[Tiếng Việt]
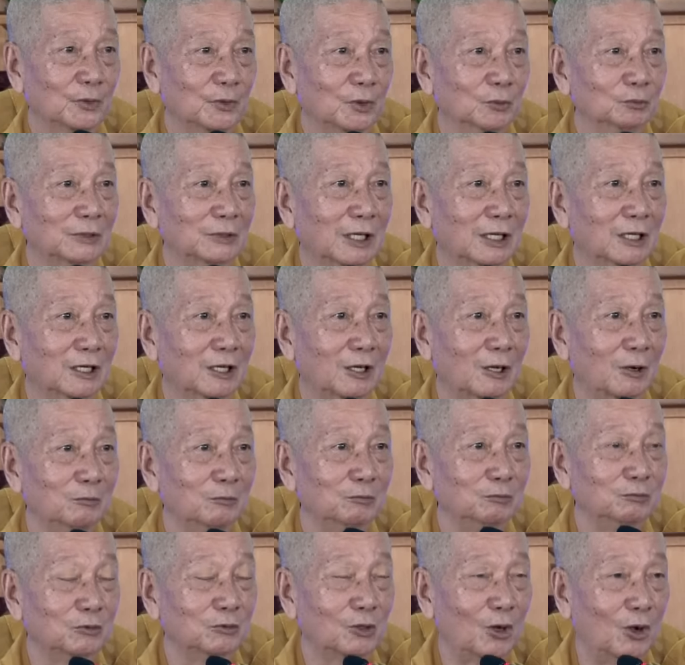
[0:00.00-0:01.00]
chúng ta
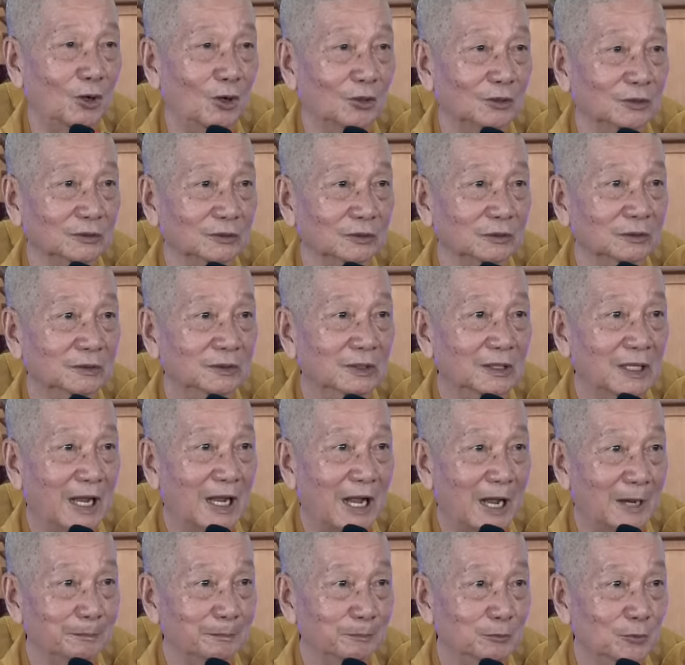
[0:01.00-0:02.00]
không còn
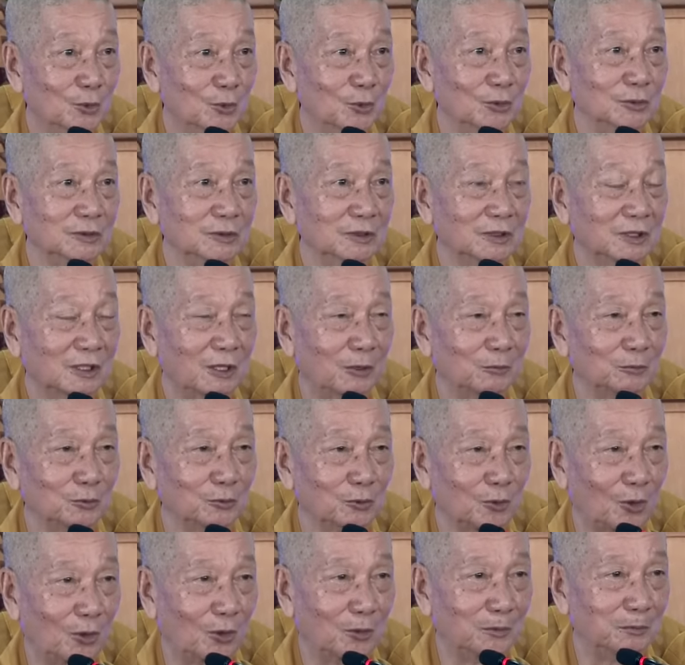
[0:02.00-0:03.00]
ham muốn,
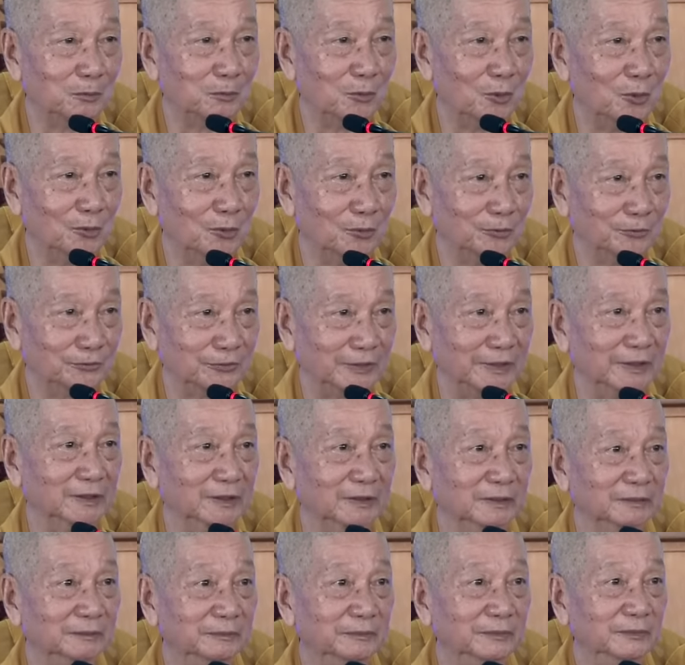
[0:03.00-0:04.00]
không còn buồn
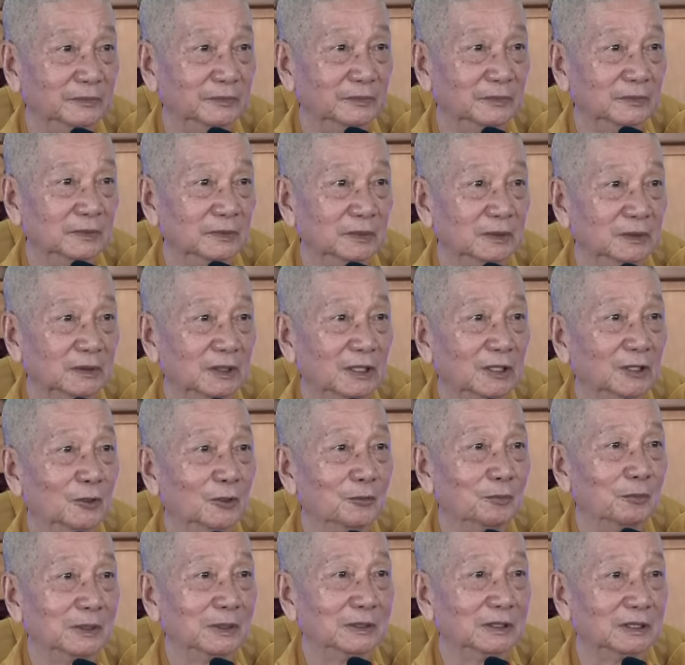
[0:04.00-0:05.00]
phiền, thì
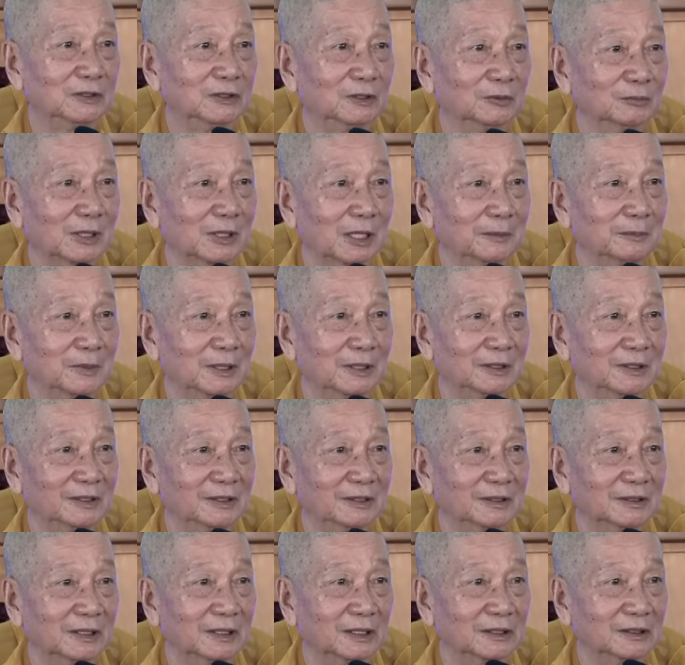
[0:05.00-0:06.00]
lúc bây giờ chúng ta
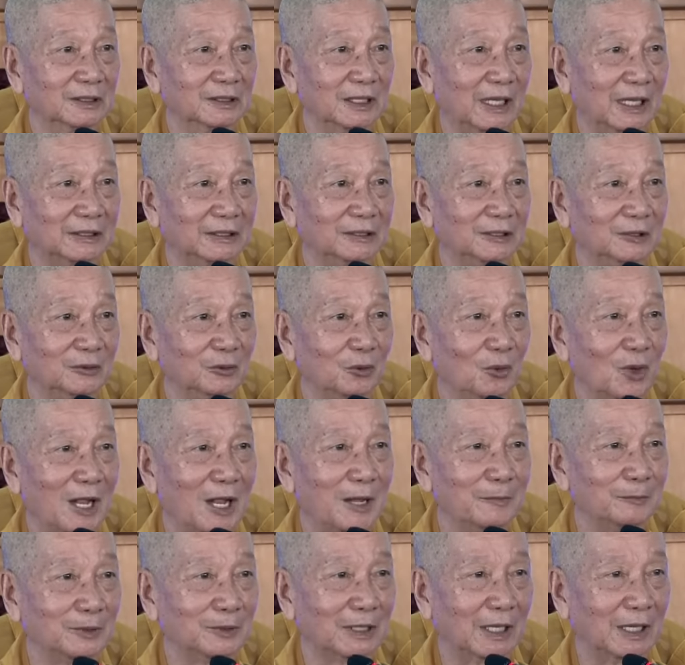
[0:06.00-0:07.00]
mới thực hành
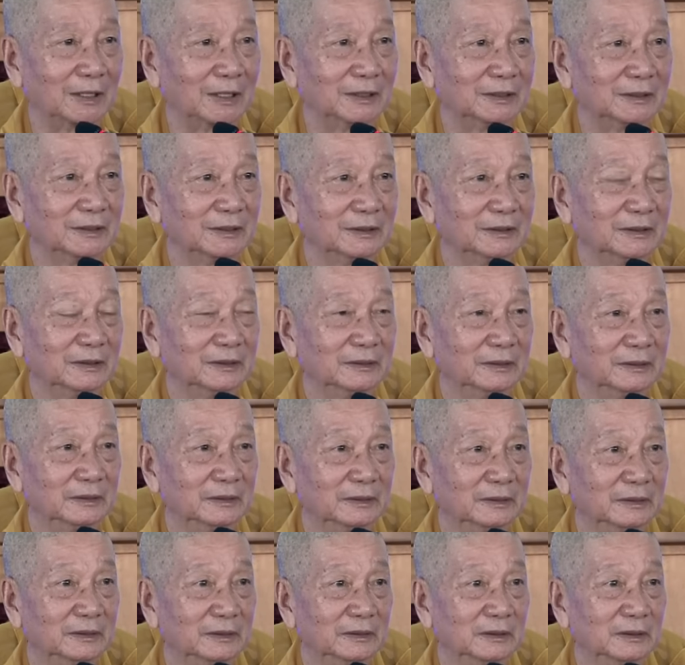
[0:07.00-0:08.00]
qua một
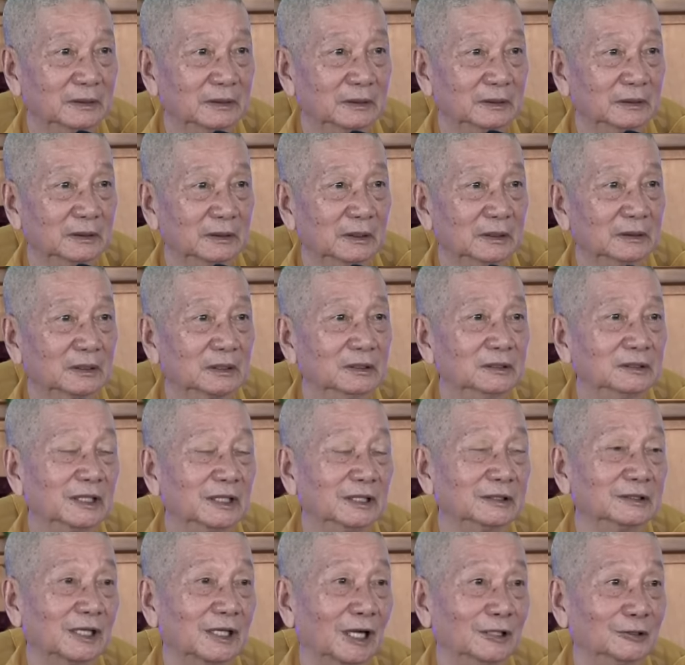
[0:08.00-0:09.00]
cái tư
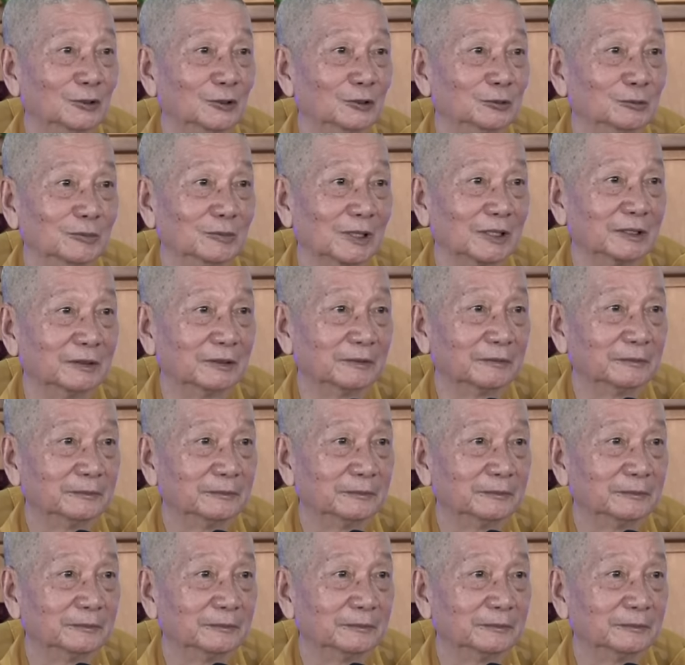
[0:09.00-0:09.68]
chánh cần của chúng ta.